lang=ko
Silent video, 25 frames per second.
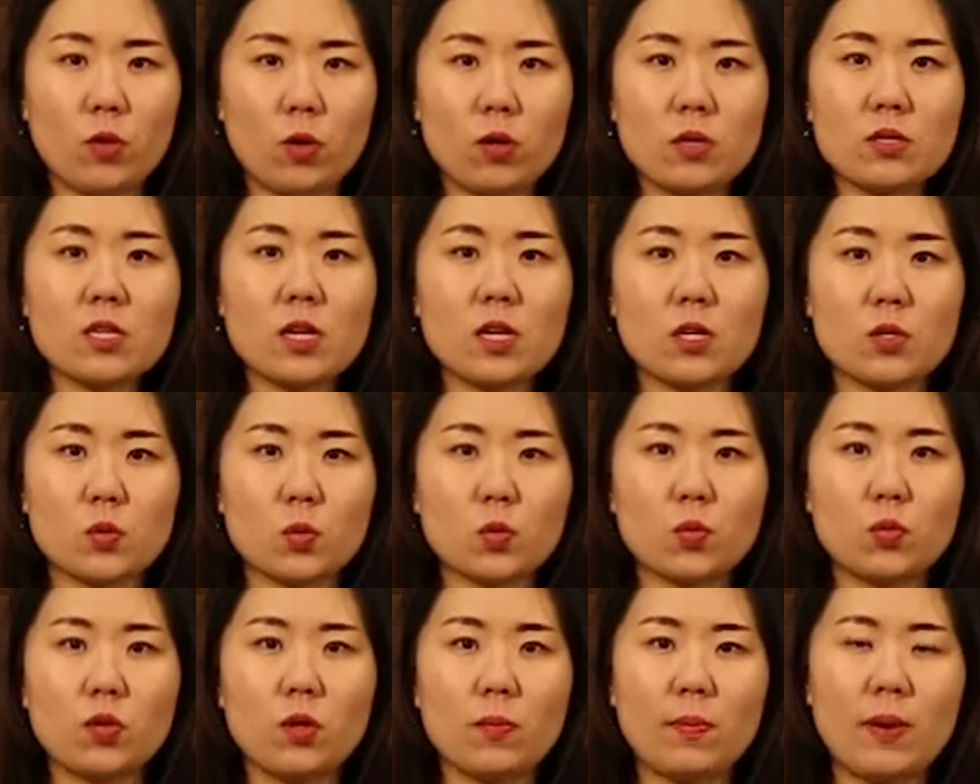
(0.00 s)
굉장히
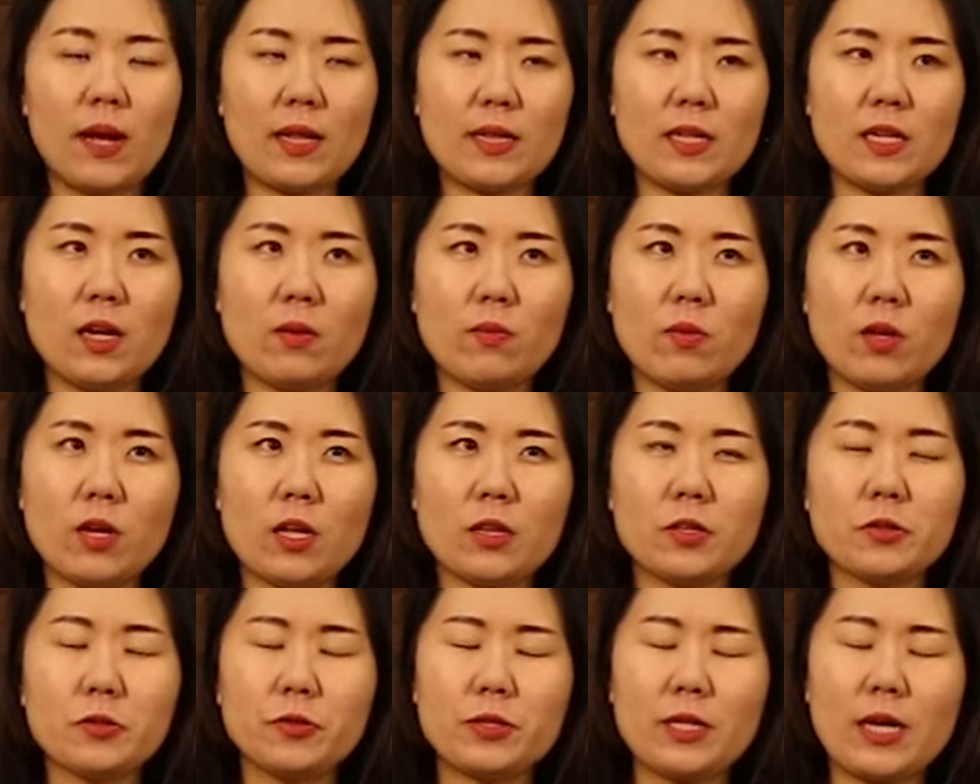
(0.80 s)
좋고요.
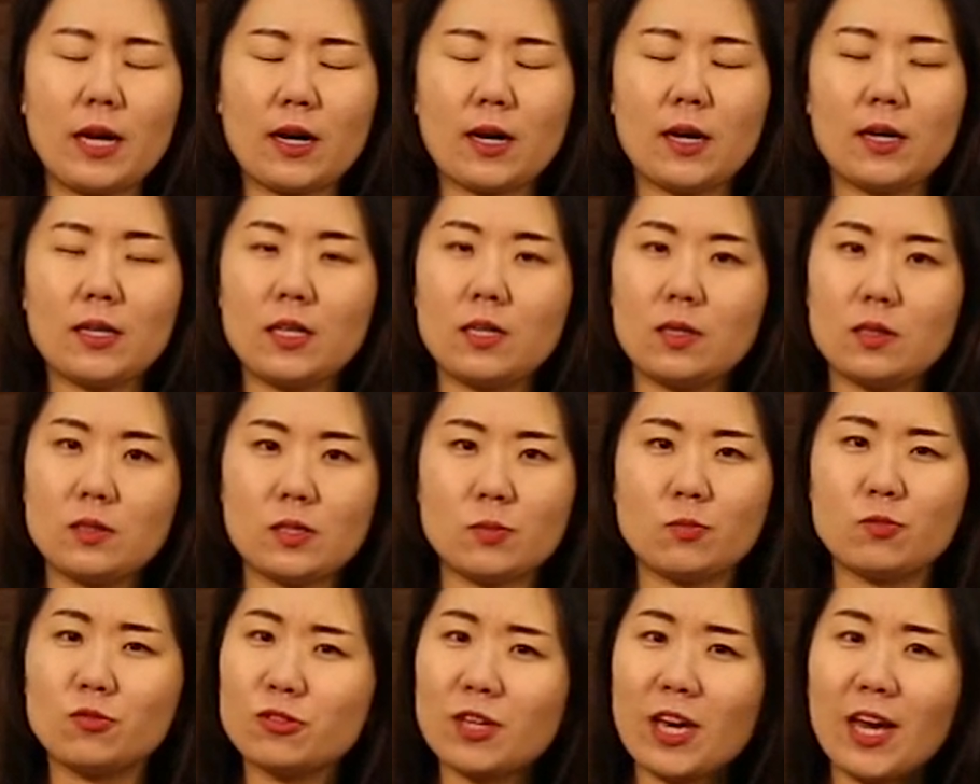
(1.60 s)
바디감이라는 건 약간의
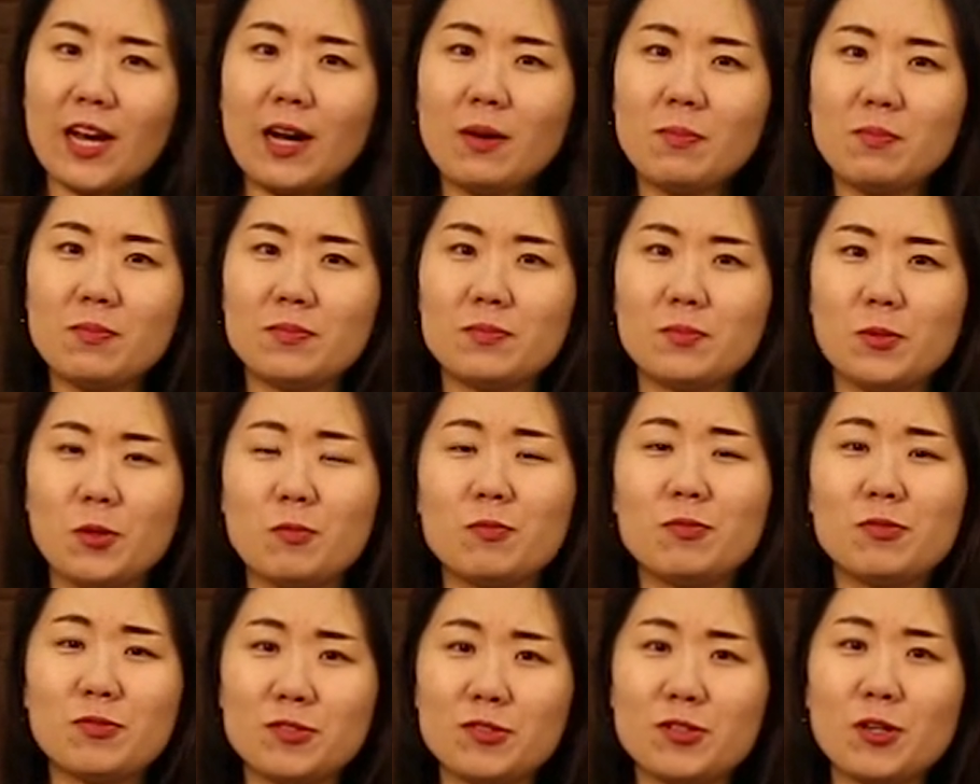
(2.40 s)
이제 무게감, 뭐
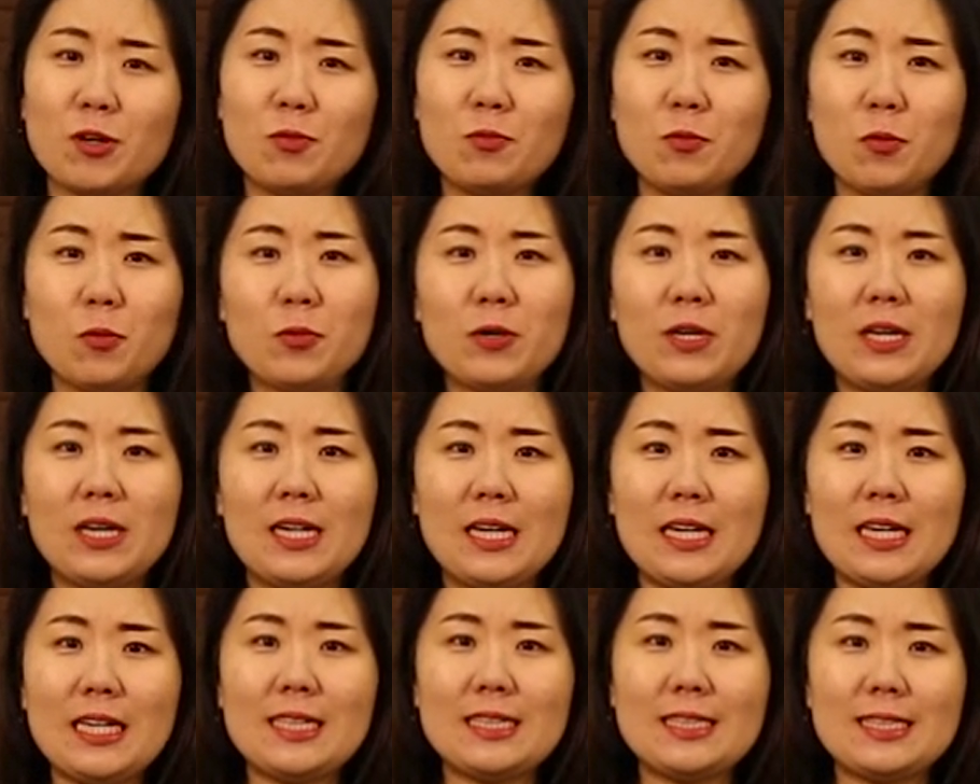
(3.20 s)
부드러움,
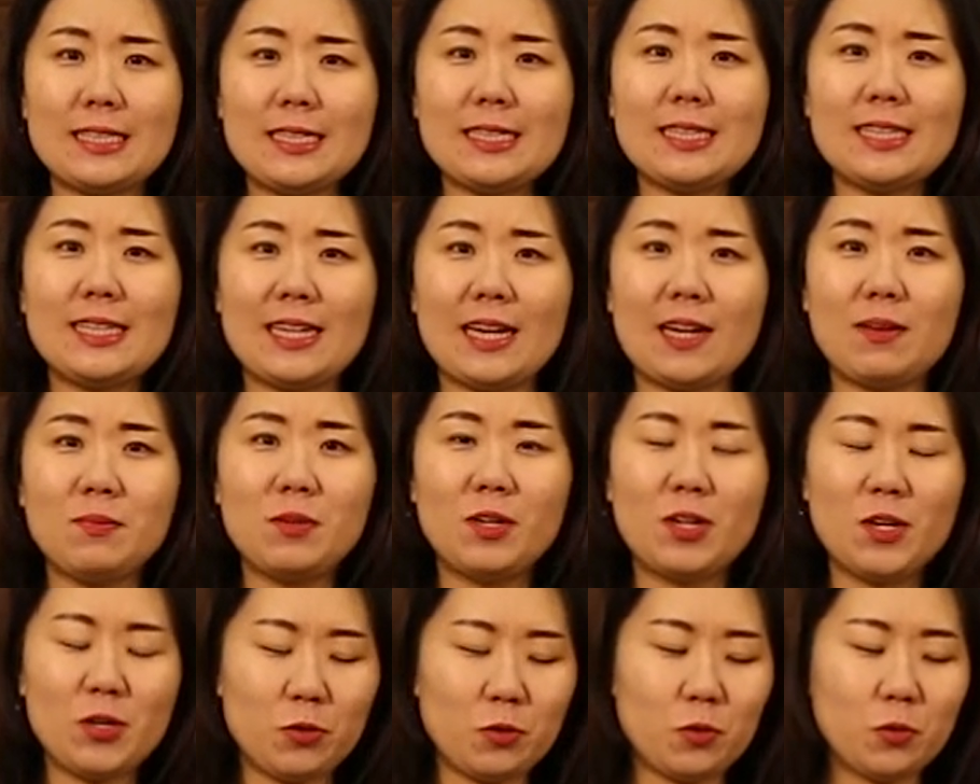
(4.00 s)
오일리, 실키함
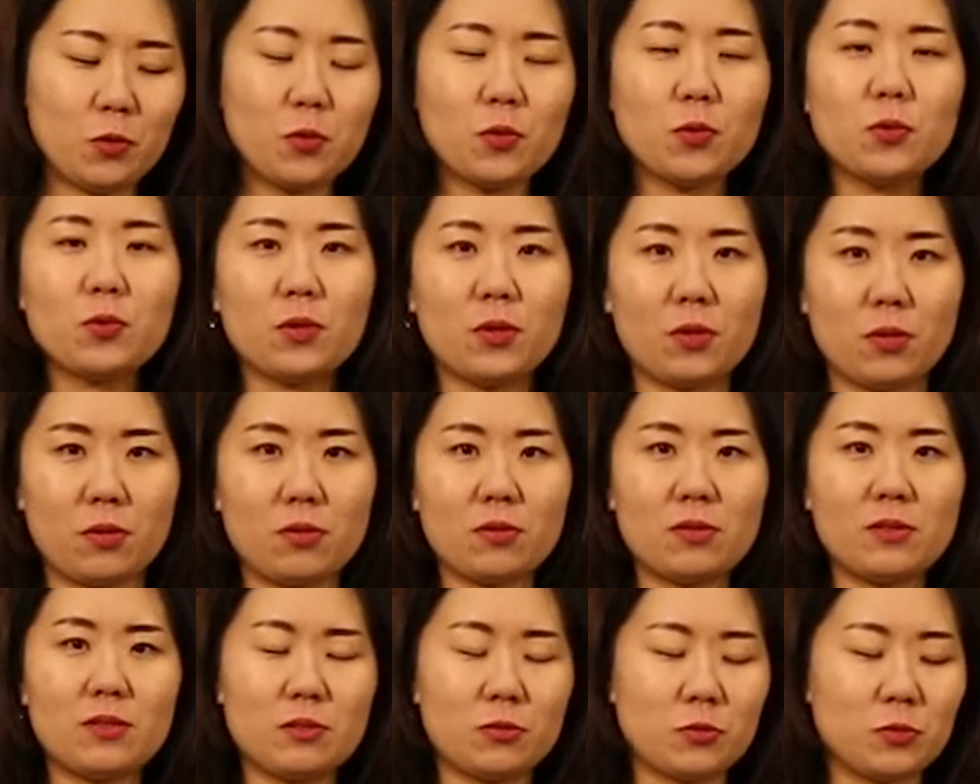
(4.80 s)
이런
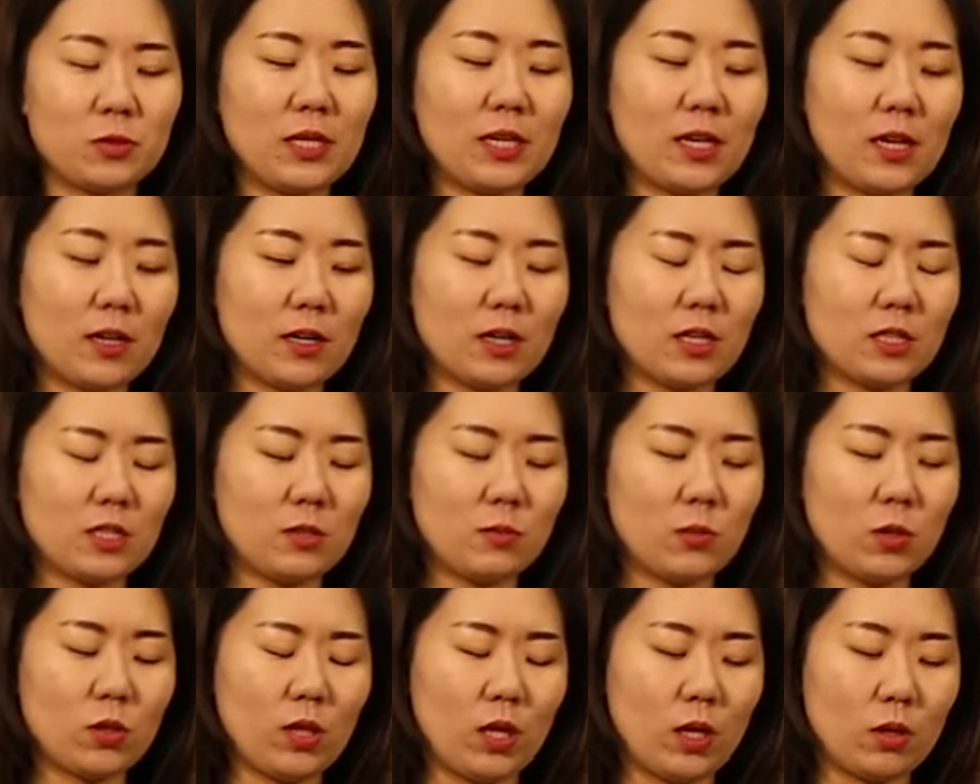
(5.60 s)
거로
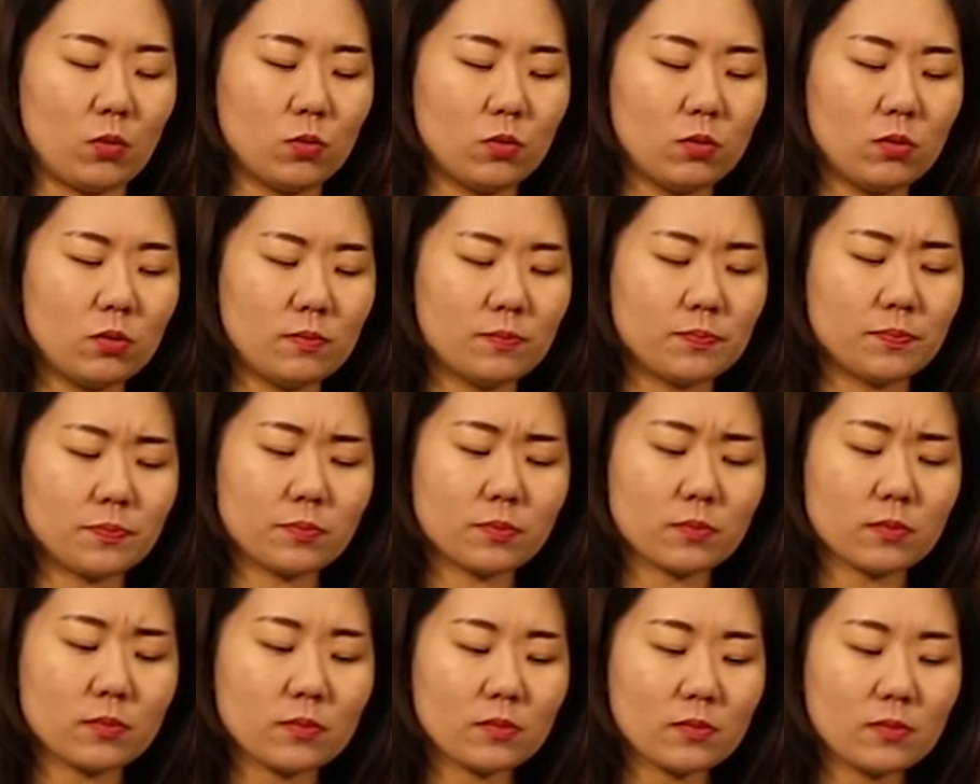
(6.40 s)
생각하시면 되고
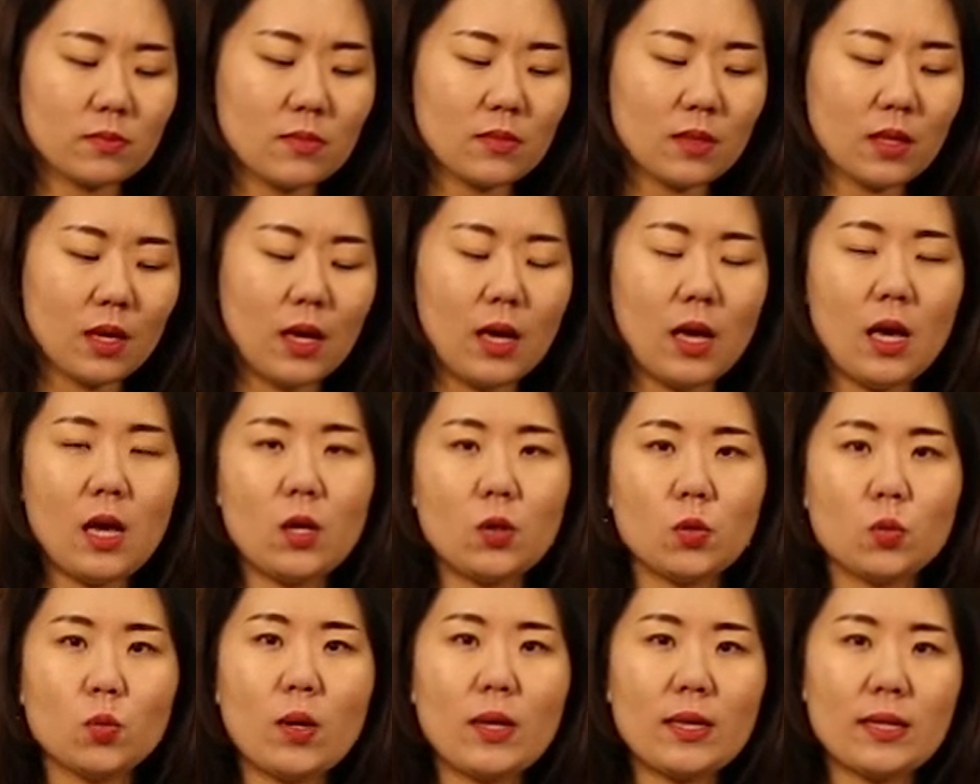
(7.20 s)

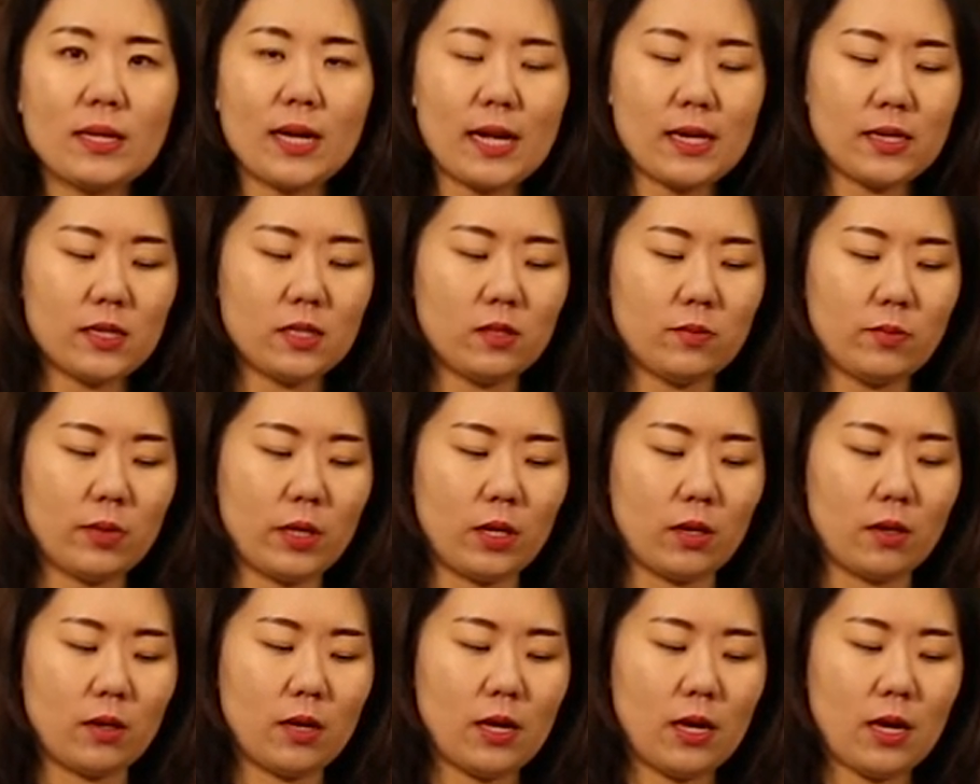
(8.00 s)
또한
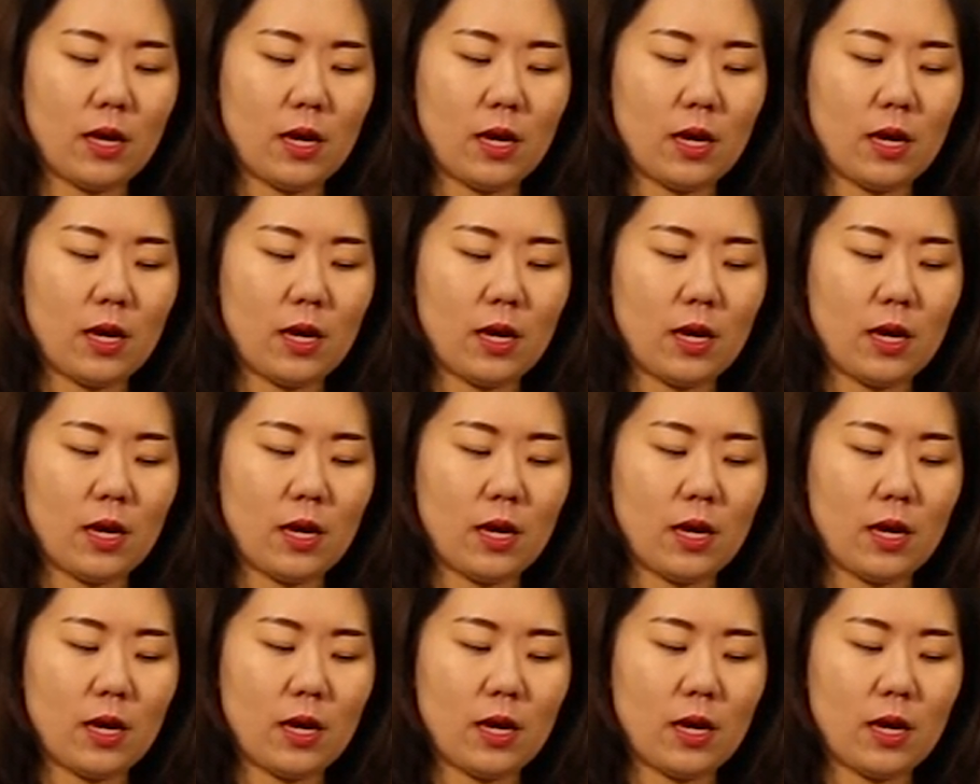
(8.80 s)
깔끔해요.